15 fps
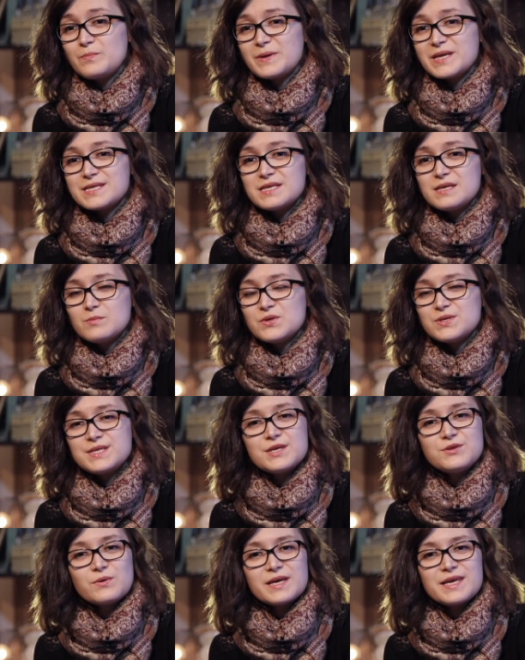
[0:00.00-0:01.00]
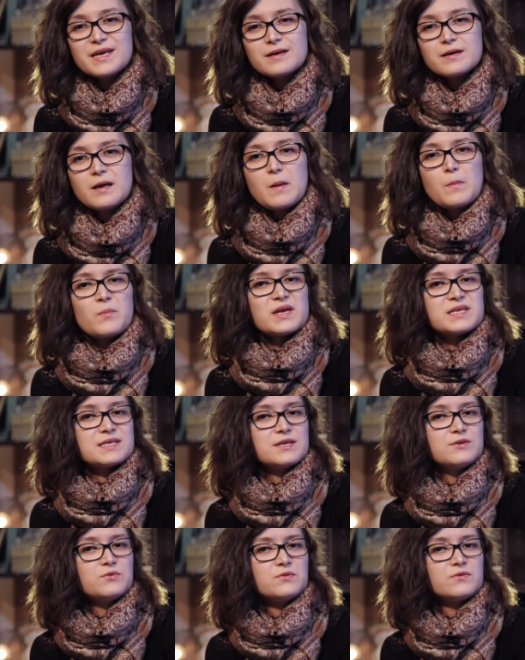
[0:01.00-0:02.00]
paisibles citoyens.
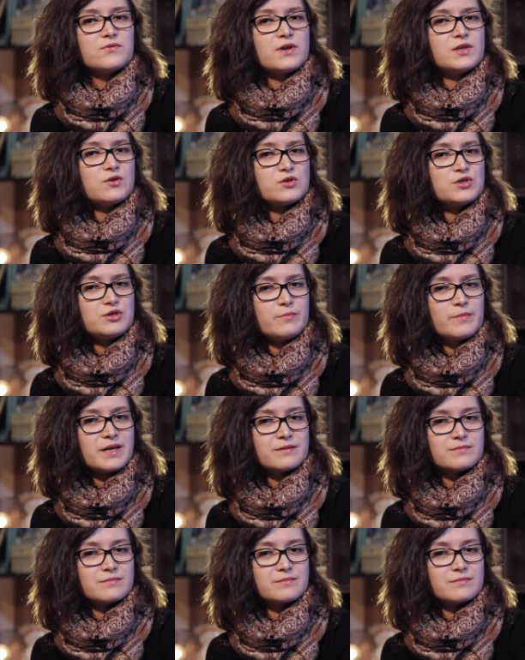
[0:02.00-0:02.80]
Passez donc votre chemin.